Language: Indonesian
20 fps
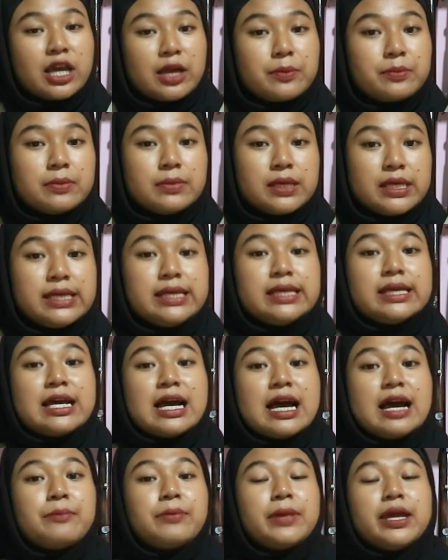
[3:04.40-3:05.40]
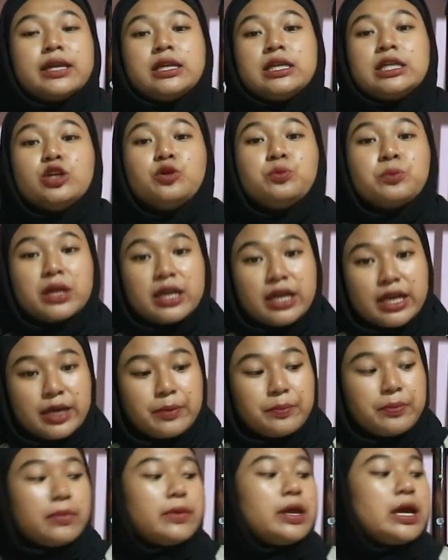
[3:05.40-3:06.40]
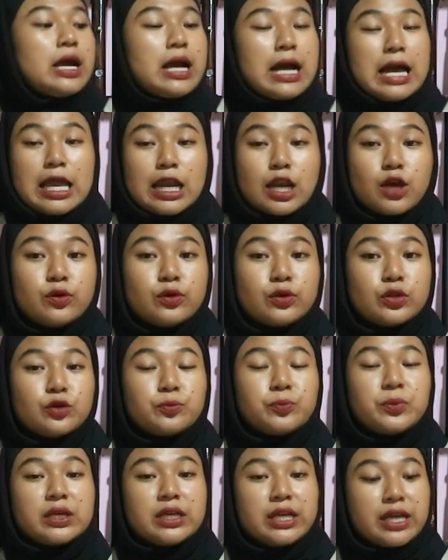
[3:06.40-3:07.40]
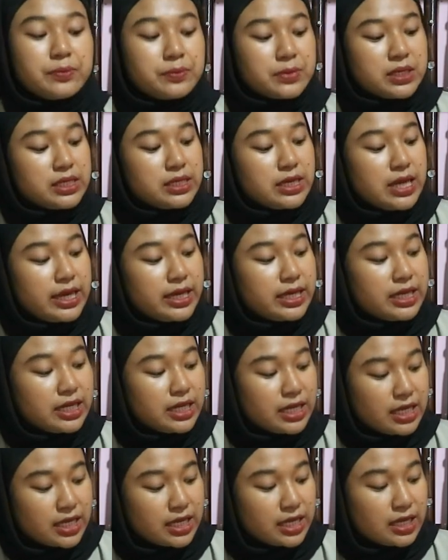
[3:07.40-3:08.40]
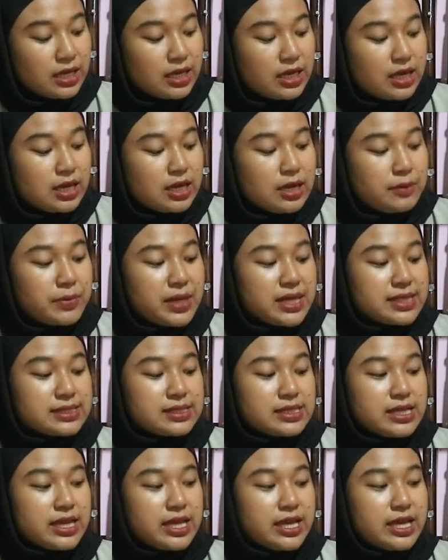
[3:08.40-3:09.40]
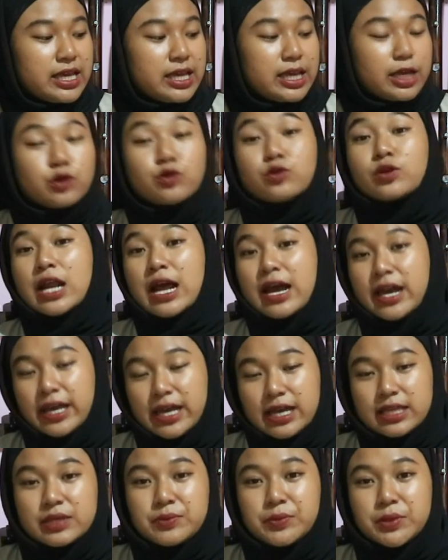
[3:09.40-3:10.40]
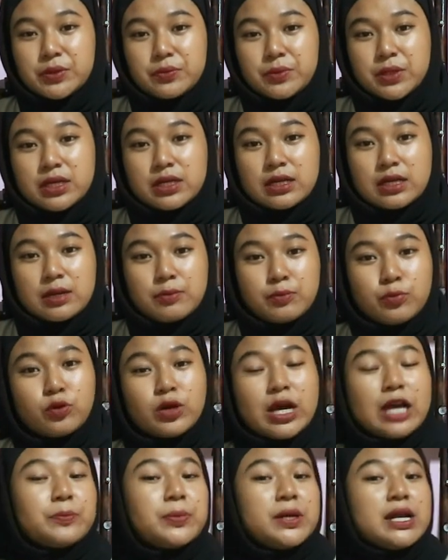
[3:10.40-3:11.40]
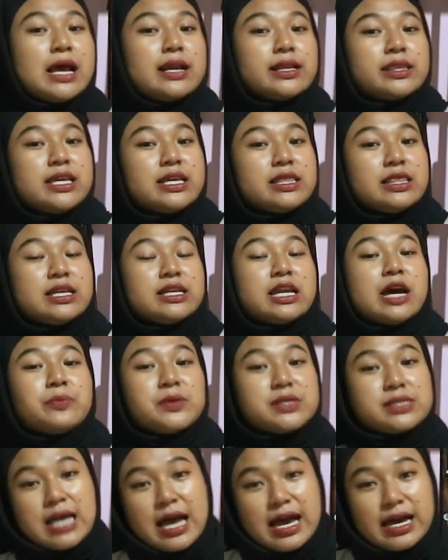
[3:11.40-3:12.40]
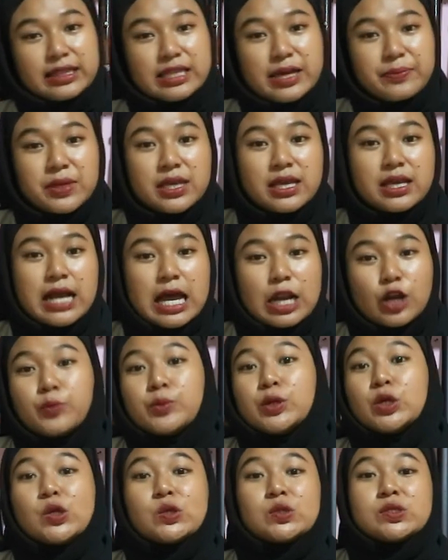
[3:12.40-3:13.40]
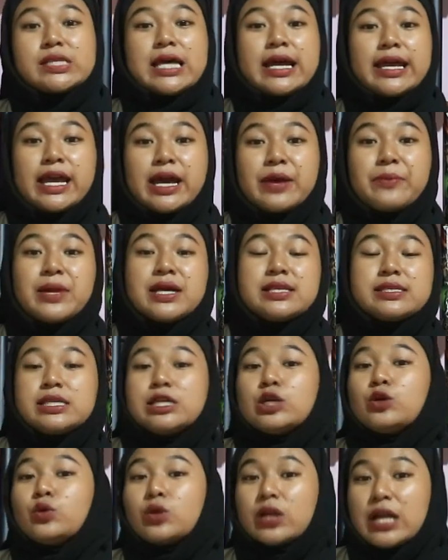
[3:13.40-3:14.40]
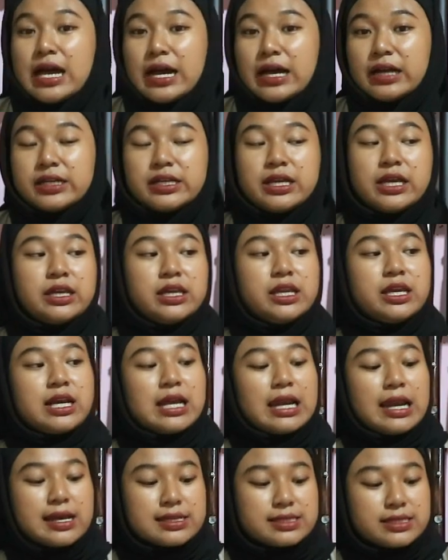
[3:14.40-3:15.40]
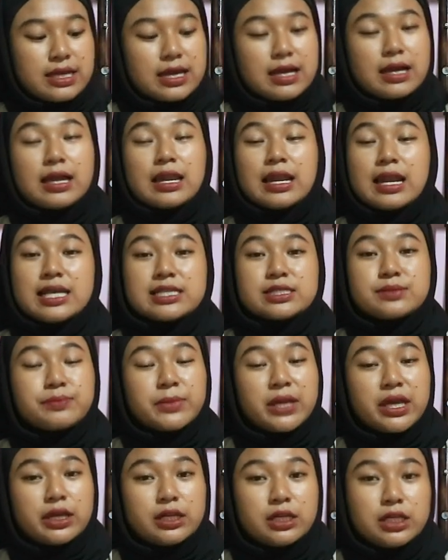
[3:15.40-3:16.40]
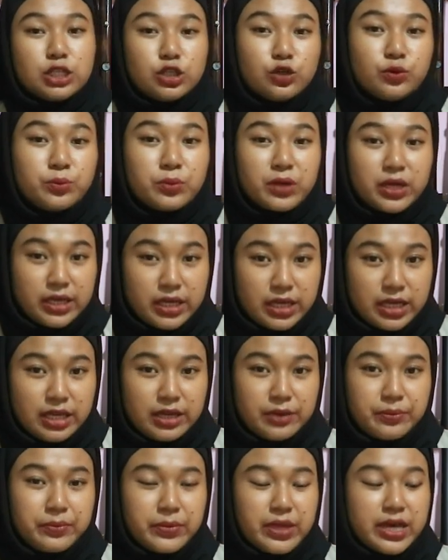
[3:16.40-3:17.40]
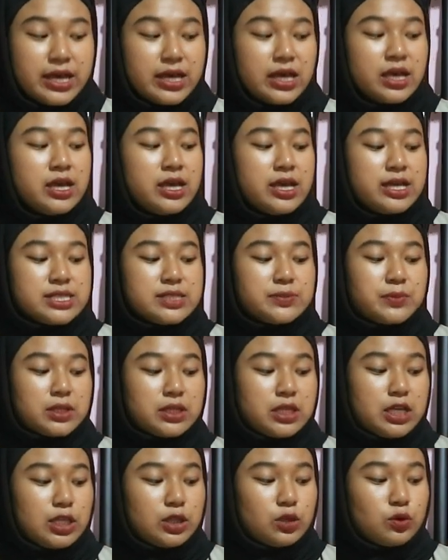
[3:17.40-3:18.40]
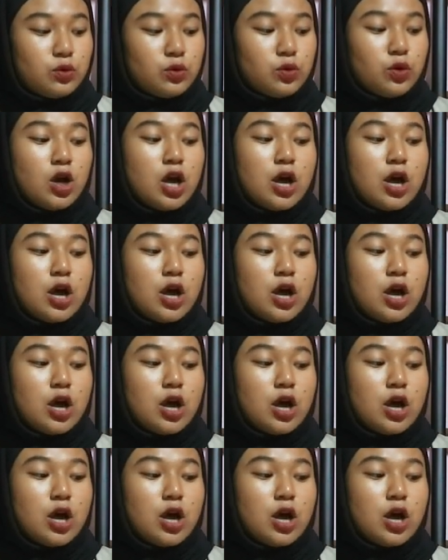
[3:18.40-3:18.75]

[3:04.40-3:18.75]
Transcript: game hingga medium game kalau untuk big game dia ini masih kurang ya teman-teman bukan berarti tidak bisa tapi kalau menurut saya masih kurang dia ini kelasnya kelas medium game ya seperti itu